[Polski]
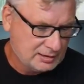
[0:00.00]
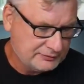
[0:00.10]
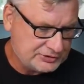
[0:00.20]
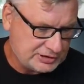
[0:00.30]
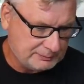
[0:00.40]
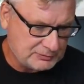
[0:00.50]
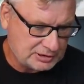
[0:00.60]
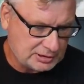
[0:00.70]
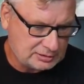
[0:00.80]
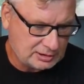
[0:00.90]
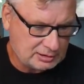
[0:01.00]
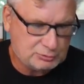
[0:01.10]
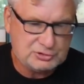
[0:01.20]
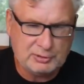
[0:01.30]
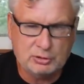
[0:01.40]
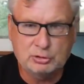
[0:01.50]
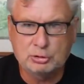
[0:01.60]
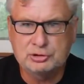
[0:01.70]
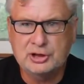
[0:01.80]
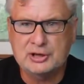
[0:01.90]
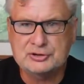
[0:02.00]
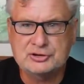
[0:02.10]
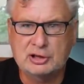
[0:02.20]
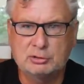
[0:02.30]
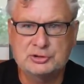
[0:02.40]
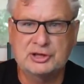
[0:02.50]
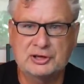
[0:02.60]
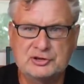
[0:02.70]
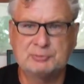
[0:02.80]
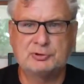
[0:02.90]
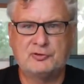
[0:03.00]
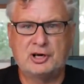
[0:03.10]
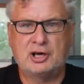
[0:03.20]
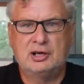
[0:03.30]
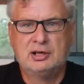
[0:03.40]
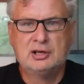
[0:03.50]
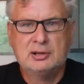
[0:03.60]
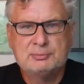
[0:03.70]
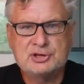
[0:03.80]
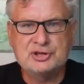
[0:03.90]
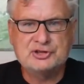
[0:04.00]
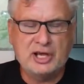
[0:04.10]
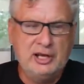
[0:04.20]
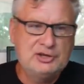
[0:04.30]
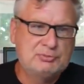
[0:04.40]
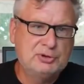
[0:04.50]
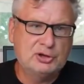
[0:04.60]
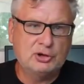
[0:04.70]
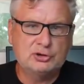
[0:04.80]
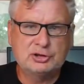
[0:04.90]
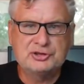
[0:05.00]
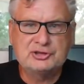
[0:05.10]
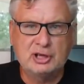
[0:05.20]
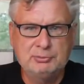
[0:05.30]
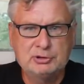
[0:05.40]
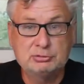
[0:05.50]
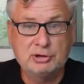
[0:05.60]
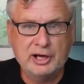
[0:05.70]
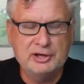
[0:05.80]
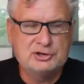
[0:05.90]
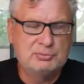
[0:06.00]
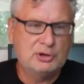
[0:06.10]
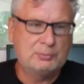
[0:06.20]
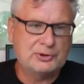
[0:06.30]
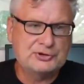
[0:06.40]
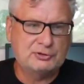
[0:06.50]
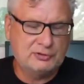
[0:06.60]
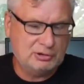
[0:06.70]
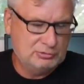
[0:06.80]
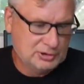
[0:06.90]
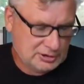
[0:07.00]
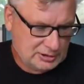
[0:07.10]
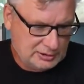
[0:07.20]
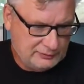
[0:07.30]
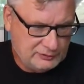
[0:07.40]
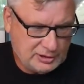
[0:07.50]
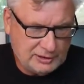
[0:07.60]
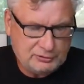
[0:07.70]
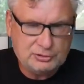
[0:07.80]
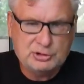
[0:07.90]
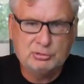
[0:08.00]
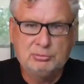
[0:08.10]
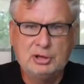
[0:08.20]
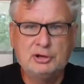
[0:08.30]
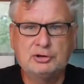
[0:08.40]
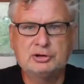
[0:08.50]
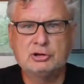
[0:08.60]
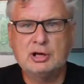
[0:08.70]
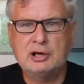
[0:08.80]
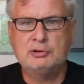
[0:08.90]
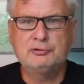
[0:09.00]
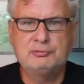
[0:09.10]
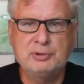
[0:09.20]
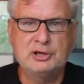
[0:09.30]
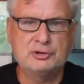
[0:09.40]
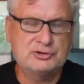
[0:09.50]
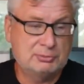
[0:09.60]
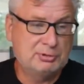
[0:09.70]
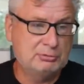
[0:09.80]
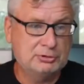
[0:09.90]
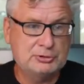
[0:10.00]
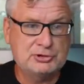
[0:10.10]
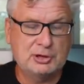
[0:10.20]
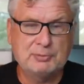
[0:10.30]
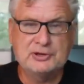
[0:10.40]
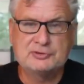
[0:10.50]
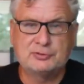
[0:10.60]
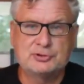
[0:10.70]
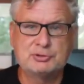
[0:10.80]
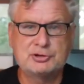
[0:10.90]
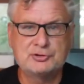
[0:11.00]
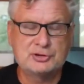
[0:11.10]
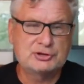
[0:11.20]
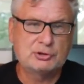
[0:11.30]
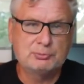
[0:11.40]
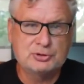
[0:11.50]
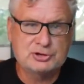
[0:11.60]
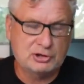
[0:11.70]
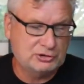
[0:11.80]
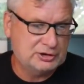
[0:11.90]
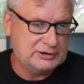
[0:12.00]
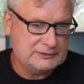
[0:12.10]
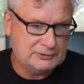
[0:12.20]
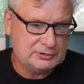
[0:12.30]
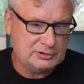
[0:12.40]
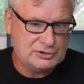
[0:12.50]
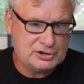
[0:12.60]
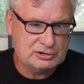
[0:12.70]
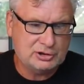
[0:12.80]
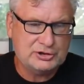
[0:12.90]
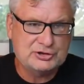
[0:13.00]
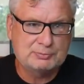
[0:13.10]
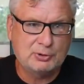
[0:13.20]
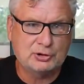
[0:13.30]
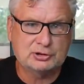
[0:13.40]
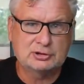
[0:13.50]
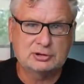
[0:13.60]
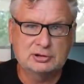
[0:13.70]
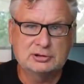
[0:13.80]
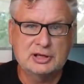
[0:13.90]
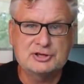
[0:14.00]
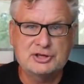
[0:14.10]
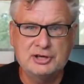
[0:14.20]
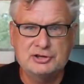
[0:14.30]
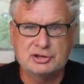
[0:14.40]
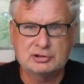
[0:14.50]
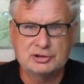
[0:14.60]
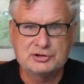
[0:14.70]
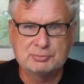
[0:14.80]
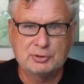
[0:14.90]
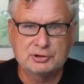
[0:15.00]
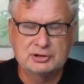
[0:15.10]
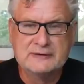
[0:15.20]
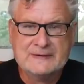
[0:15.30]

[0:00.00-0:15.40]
Wstępna data 8 grudnia została już zaakceptowana przez HBO. To jest termin, który HBO pasował w grę wchodziły miliony dolarów, pieniądze były już, jak Państwo słyszą, zresztą podzielone, no tylko, że to jest sport. Na szczęście to jest sport.